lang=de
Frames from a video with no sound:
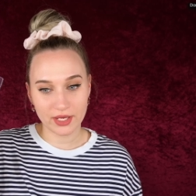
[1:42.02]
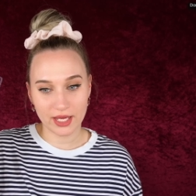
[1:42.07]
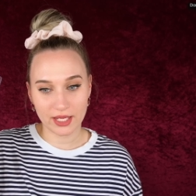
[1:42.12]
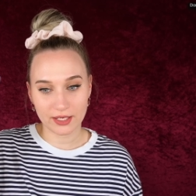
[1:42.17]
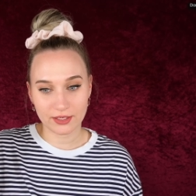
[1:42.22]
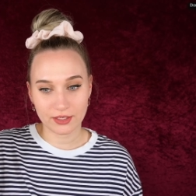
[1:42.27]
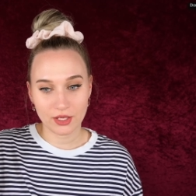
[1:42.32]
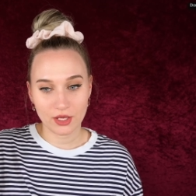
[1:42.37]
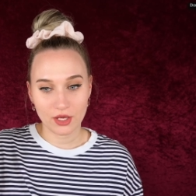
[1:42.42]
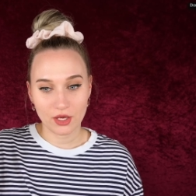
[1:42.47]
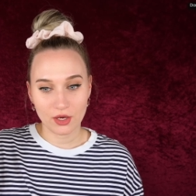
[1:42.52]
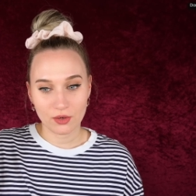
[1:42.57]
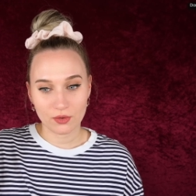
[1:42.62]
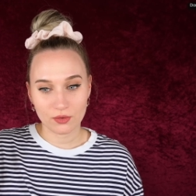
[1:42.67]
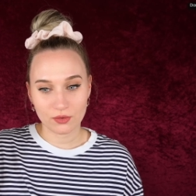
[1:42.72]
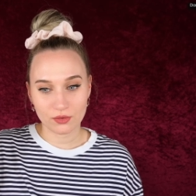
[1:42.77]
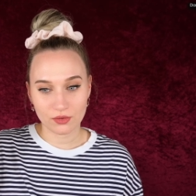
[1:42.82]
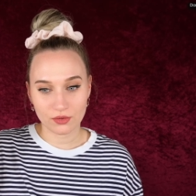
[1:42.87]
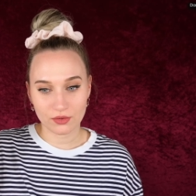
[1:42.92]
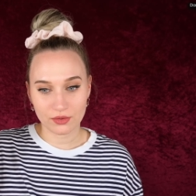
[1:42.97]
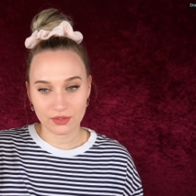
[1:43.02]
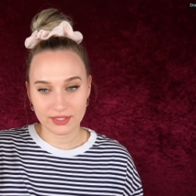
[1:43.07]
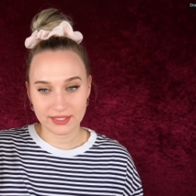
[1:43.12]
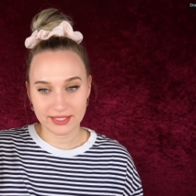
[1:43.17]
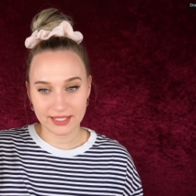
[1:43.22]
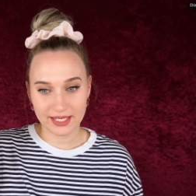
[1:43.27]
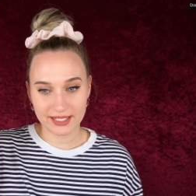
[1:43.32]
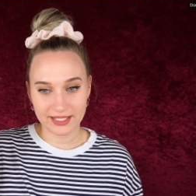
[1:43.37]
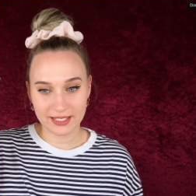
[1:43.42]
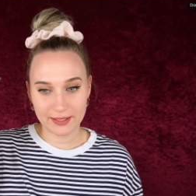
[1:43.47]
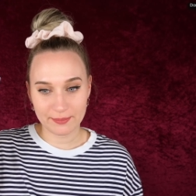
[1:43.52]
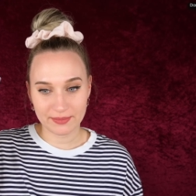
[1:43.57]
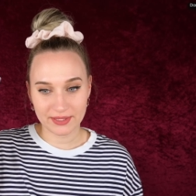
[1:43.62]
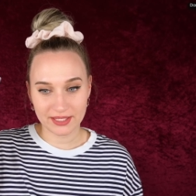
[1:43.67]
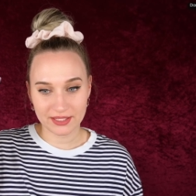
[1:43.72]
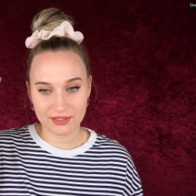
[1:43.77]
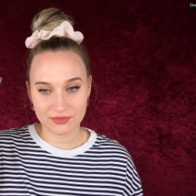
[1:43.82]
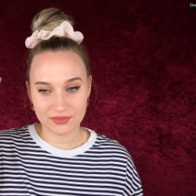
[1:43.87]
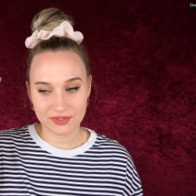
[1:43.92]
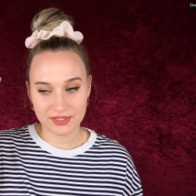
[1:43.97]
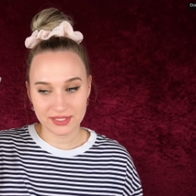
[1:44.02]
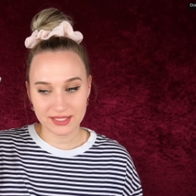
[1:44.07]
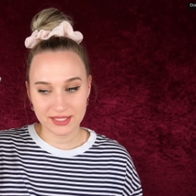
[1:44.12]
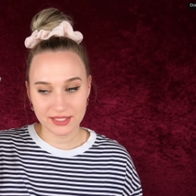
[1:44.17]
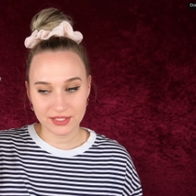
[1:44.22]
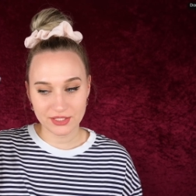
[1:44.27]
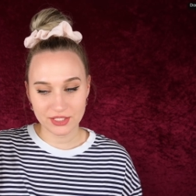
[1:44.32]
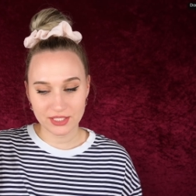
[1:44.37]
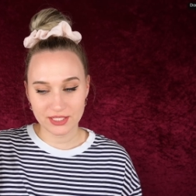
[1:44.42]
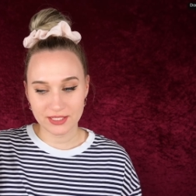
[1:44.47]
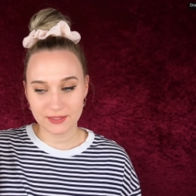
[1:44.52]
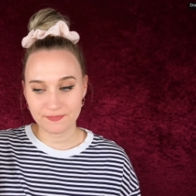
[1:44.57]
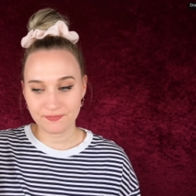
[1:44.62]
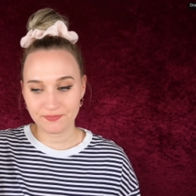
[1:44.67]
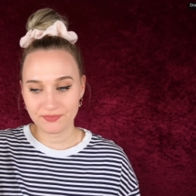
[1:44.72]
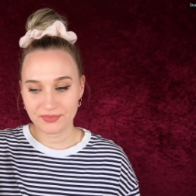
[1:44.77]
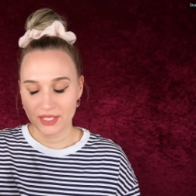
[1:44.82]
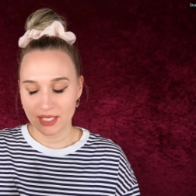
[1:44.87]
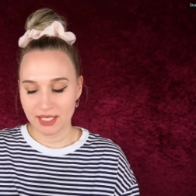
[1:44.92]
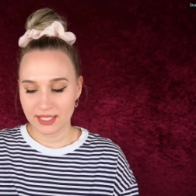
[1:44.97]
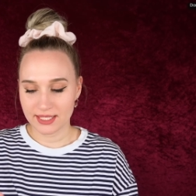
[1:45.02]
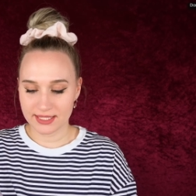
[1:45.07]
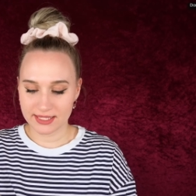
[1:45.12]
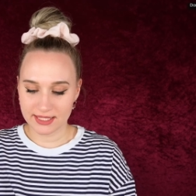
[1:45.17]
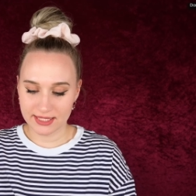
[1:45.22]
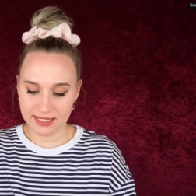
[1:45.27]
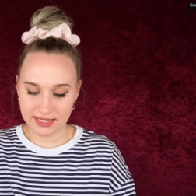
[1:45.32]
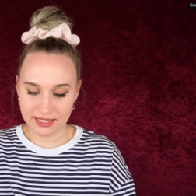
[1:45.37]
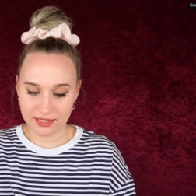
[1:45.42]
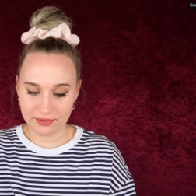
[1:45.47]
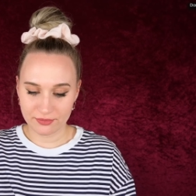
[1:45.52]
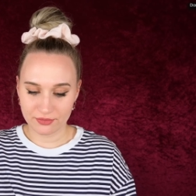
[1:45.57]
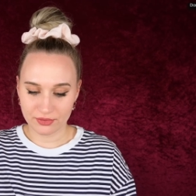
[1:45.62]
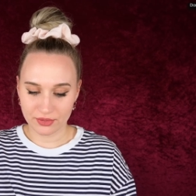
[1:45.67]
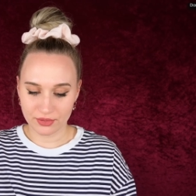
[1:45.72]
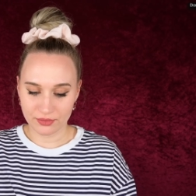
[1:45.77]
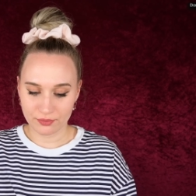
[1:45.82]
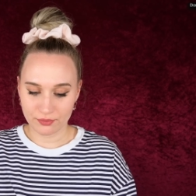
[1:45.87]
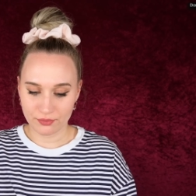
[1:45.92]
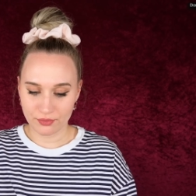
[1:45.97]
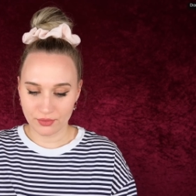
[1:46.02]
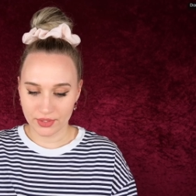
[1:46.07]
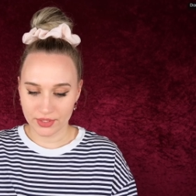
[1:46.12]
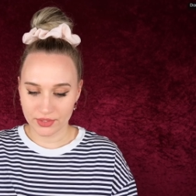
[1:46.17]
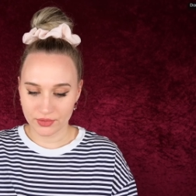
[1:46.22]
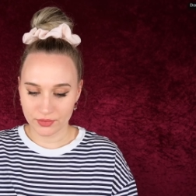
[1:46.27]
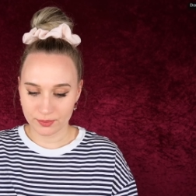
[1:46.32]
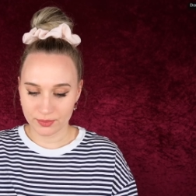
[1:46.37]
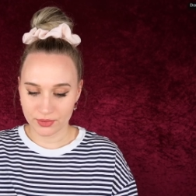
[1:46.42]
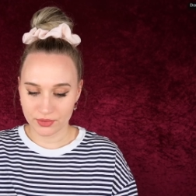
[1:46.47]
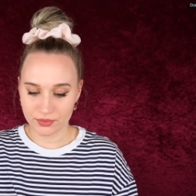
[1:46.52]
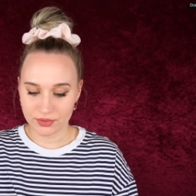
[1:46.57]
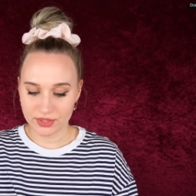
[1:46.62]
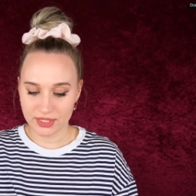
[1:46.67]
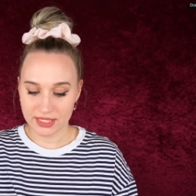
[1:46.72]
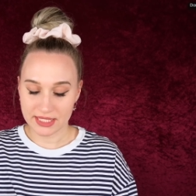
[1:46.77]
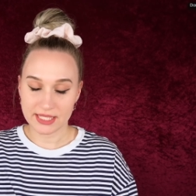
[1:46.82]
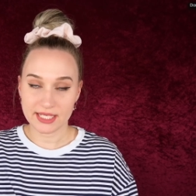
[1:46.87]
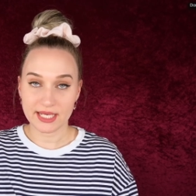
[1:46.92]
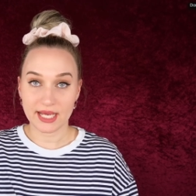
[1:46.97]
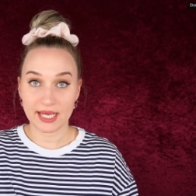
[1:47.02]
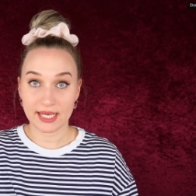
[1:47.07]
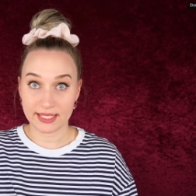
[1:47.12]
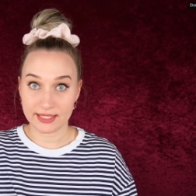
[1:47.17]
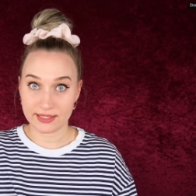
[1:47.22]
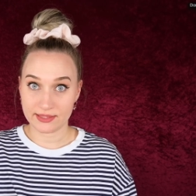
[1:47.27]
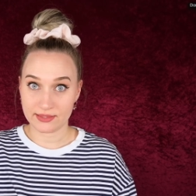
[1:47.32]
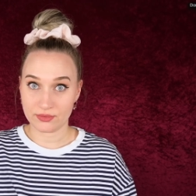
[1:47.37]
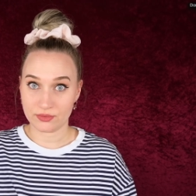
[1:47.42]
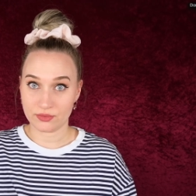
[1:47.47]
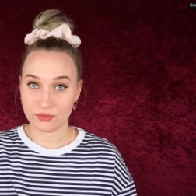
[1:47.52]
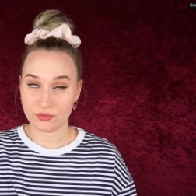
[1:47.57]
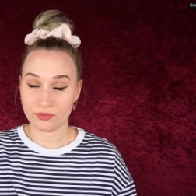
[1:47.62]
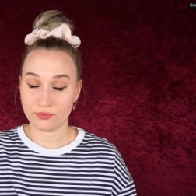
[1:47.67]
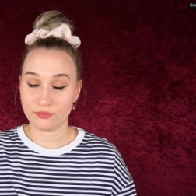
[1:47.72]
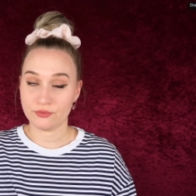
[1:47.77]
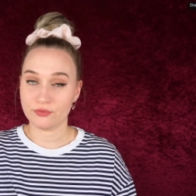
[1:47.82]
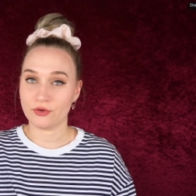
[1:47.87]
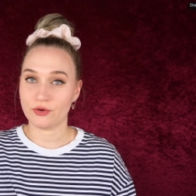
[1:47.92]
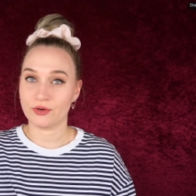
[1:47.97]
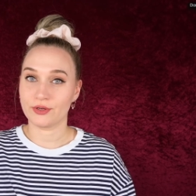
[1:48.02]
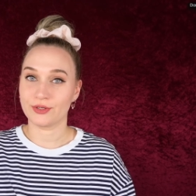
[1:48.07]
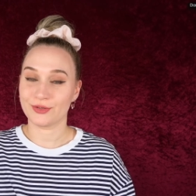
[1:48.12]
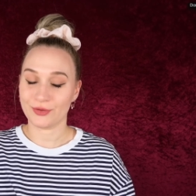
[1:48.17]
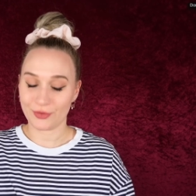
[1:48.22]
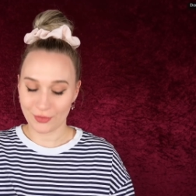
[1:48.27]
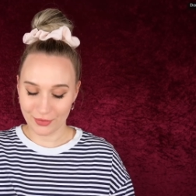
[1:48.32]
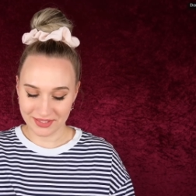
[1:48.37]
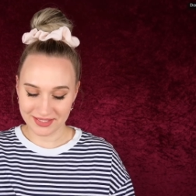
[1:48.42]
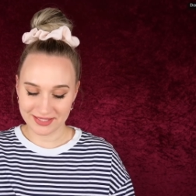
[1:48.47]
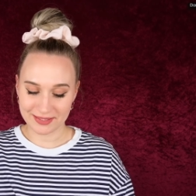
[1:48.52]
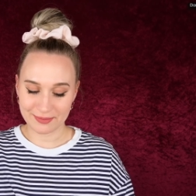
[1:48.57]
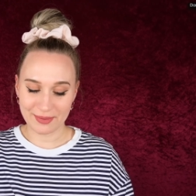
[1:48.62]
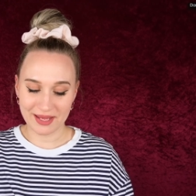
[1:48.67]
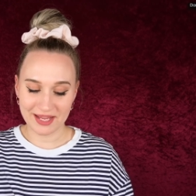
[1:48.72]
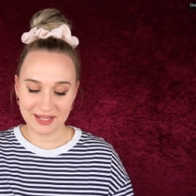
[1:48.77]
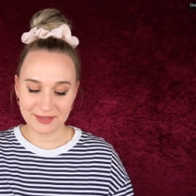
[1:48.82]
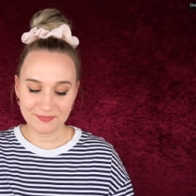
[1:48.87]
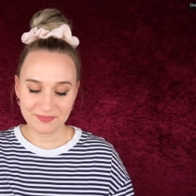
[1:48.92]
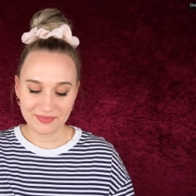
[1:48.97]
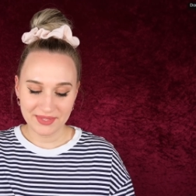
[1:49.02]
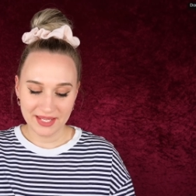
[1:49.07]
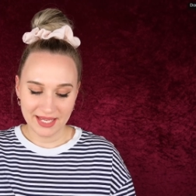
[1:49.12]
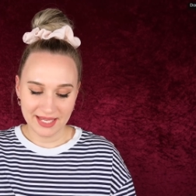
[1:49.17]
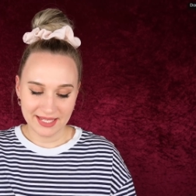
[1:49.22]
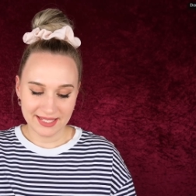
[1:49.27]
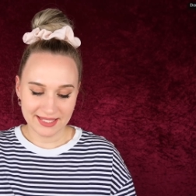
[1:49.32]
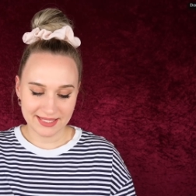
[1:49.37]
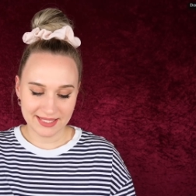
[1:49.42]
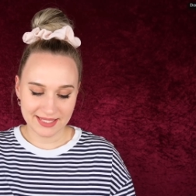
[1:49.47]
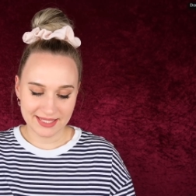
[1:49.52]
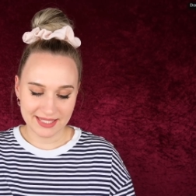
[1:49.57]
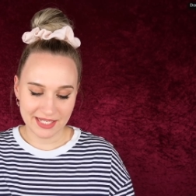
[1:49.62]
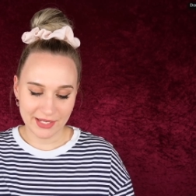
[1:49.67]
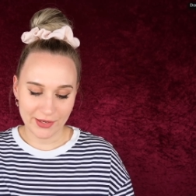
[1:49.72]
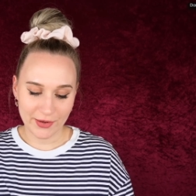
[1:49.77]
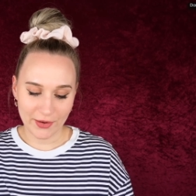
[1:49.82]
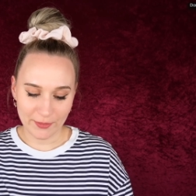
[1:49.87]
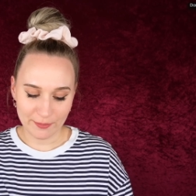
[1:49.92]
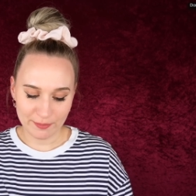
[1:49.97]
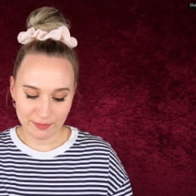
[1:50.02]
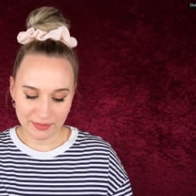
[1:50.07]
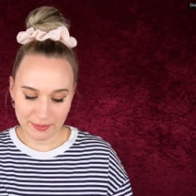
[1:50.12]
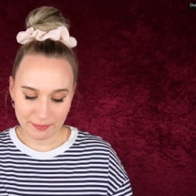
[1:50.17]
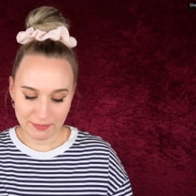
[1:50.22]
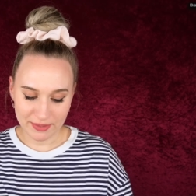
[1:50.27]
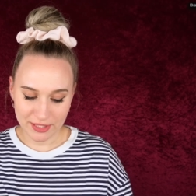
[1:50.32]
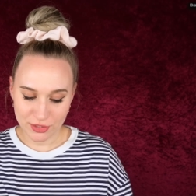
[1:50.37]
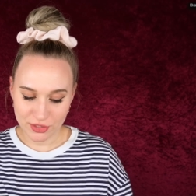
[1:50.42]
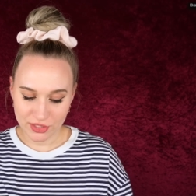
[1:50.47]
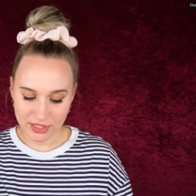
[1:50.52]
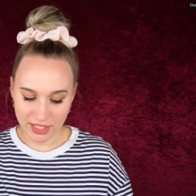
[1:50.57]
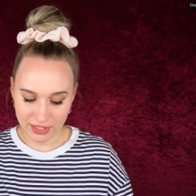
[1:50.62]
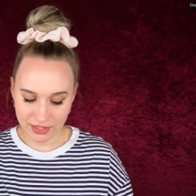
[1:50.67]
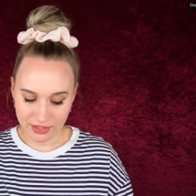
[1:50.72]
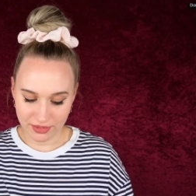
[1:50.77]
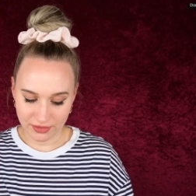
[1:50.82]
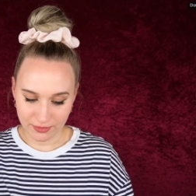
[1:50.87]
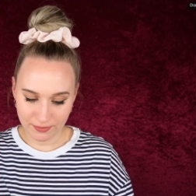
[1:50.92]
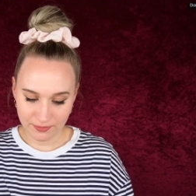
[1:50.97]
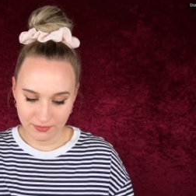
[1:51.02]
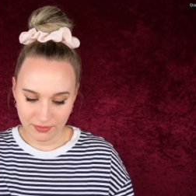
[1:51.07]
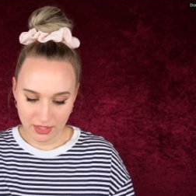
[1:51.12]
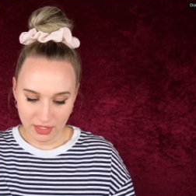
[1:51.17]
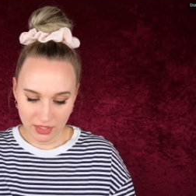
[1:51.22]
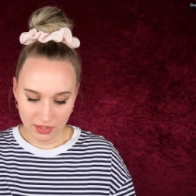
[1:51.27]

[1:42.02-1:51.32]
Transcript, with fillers: kann und ja, ich habe mich jetzt für diese entschieden. Das ist die von For Your Beauty, also von Rossmann. Das ist die Kombi-Pinzette